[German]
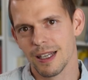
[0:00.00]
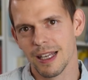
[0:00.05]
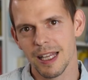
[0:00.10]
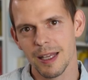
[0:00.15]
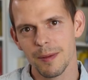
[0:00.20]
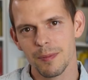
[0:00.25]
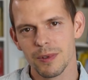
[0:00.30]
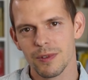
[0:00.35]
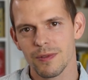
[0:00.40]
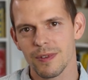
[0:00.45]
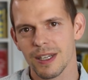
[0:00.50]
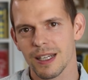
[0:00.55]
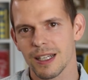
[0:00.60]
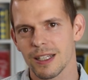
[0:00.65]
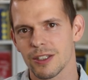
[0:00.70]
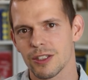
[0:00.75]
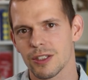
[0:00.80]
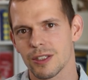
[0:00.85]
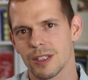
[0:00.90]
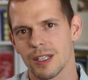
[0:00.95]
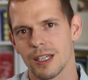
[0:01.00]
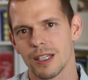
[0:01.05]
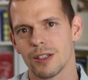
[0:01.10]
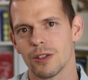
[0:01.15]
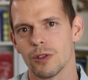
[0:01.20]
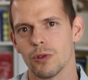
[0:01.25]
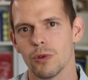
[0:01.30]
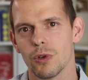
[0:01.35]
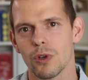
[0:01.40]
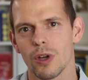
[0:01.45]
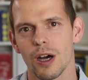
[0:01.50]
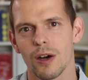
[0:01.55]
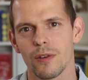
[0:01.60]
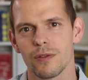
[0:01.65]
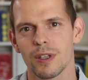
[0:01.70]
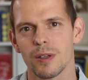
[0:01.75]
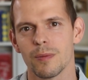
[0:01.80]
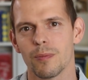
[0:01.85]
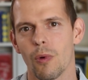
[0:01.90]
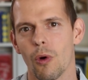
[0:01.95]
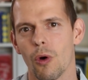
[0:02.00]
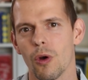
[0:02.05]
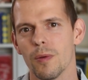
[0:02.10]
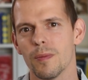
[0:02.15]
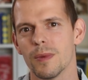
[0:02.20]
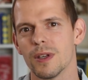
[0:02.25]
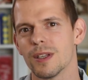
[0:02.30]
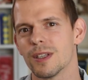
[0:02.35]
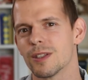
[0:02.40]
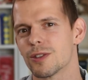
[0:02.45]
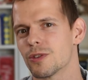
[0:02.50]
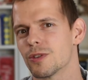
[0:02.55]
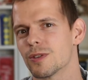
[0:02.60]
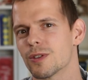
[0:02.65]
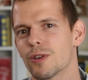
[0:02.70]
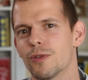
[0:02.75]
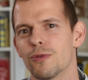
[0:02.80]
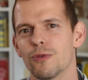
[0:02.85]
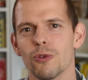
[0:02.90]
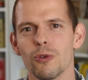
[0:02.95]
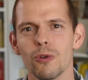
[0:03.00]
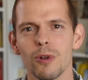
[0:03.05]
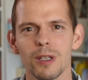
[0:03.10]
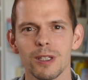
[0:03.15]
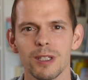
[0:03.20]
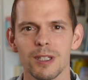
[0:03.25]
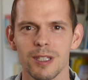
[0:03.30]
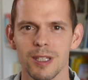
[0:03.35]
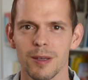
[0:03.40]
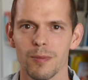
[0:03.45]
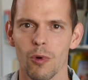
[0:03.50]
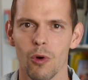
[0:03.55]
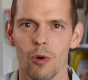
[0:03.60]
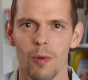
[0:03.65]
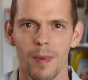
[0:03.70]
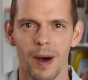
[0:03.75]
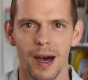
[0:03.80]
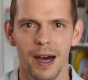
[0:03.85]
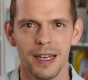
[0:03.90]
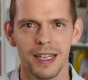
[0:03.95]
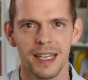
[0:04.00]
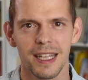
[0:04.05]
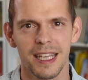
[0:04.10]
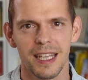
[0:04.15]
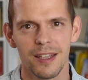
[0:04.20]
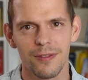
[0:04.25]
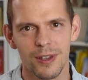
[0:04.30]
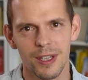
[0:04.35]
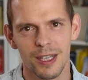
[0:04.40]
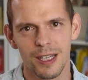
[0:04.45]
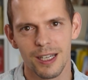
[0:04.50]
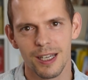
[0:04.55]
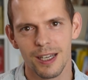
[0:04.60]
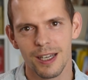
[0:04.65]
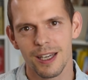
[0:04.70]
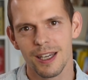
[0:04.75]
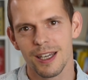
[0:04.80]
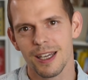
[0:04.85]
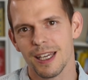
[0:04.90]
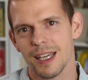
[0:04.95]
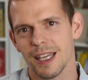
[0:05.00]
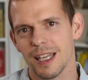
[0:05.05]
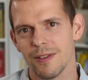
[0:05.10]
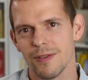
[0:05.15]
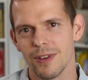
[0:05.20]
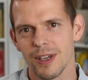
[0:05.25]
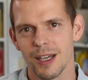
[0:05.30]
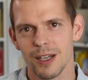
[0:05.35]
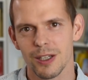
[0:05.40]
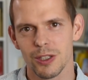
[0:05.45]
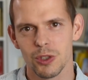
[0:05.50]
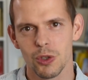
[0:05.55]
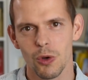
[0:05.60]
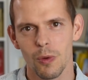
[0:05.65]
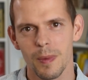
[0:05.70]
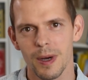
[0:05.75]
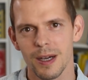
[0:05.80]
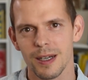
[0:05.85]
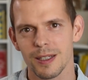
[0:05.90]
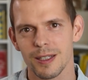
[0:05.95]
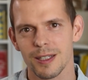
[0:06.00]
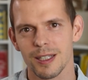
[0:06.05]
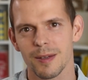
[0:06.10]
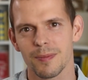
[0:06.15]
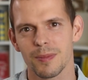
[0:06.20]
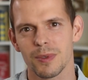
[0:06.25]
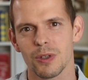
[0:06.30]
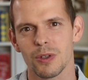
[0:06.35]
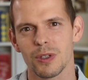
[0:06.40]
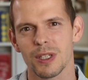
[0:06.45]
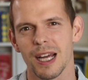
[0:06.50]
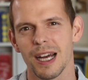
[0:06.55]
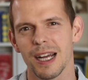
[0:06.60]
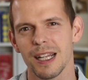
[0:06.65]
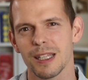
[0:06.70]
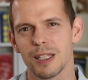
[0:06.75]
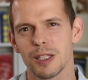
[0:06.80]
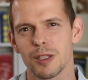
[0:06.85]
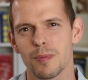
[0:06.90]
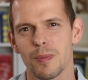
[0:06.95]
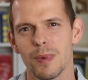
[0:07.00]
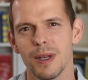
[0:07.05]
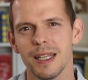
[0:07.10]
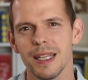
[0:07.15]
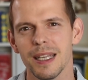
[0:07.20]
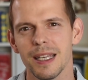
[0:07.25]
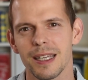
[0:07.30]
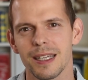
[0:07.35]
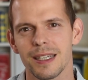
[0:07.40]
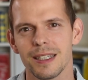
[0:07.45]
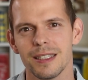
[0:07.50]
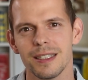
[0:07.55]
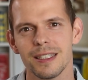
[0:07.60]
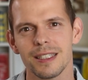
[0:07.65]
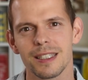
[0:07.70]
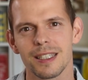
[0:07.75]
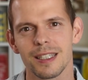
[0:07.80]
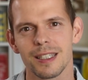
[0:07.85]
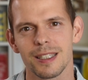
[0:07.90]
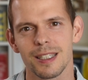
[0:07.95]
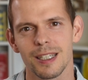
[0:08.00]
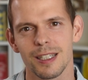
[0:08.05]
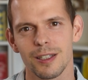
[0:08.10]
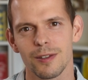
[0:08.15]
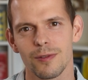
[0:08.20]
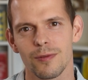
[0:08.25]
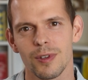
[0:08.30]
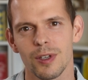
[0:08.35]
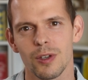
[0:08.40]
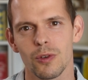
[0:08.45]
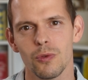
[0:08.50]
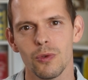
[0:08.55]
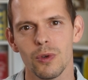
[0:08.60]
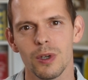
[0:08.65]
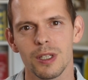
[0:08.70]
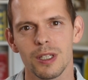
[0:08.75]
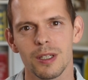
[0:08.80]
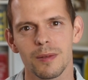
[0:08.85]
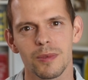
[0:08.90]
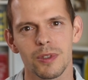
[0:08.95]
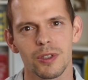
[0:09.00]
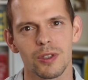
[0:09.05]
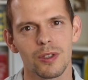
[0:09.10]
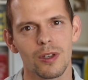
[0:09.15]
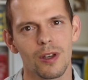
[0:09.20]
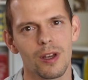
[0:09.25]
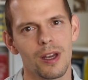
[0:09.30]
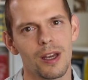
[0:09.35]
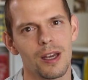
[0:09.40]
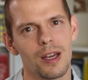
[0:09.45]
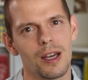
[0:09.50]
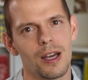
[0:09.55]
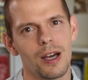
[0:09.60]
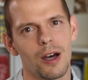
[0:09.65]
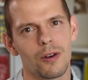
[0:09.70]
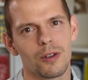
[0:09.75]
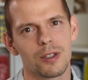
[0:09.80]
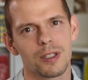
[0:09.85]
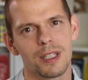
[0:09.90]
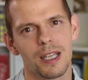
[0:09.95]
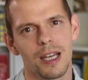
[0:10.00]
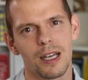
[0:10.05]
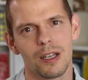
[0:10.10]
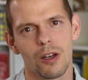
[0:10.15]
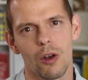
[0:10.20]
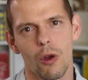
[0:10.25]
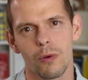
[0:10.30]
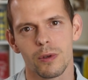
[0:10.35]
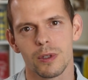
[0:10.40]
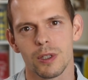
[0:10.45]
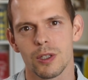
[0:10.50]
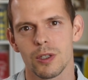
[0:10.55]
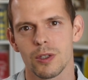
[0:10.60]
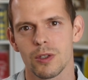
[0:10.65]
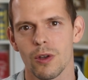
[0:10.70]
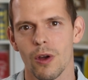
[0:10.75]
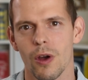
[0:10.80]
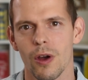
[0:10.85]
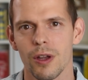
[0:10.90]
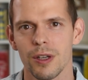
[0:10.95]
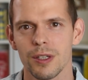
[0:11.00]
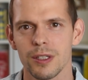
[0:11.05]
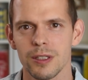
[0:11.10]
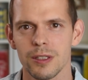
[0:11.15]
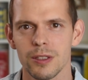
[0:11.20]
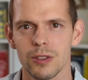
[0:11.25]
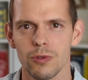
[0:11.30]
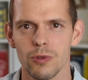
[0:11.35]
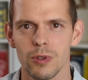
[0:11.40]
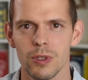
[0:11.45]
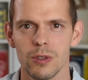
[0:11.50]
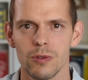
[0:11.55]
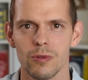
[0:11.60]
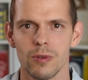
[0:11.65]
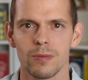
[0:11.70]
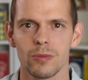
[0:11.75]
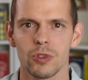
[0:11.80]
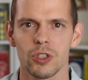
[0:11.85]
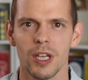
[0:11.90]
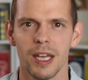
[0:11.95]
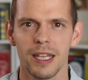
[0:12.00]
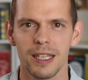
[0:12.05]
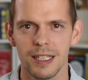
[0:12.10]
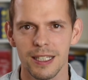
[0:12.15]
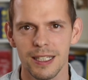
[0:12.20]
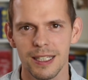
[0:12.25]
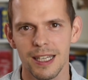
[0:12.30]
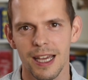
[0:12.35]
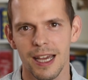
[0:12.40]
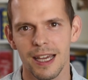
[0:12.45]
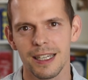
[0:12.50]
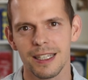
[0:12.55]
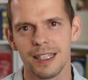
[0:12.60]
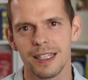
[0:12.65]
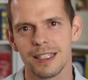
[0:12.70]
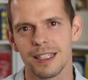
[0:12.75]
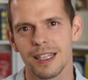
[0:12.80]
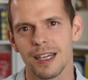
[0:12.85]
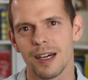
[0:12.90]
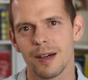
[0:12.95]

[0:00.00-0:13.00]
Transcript: lebt wirklich dann nur noch auf den Bäumen. So ein Gefühl, dass es im Roman ewig, ewiger Sommer. Es gibt total spleenige, interessante Figuren, die mich auch sehr an Lawrence Stern, Tristram Shandy erinnert